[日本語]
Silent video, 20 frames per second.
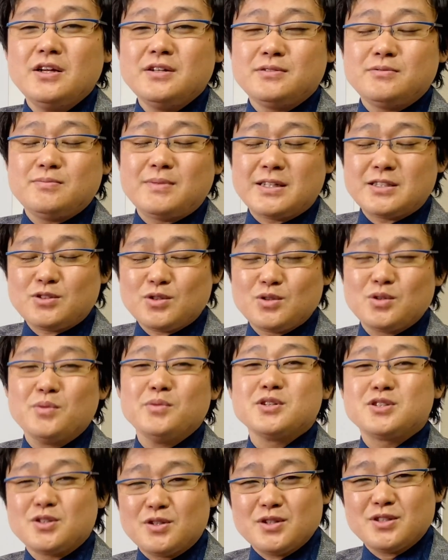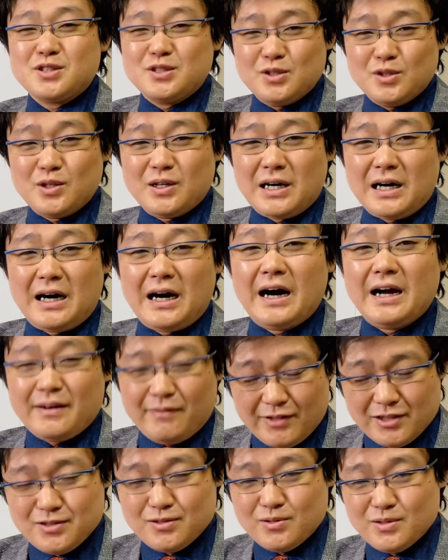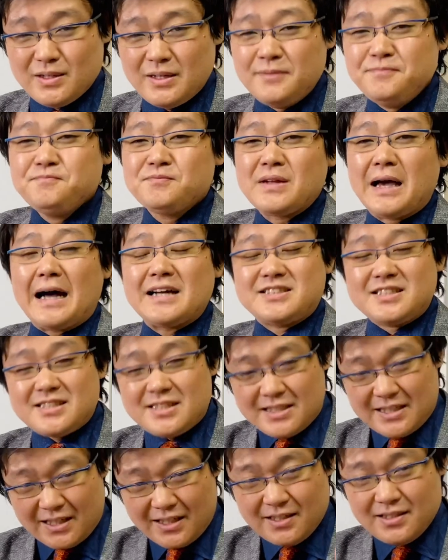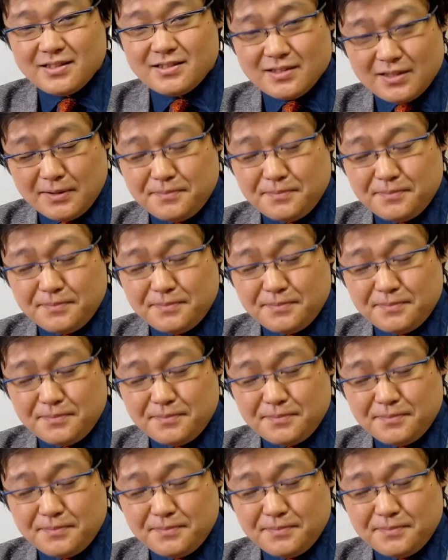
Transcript: 今ちょっと面白い資料がありますので8時からですね、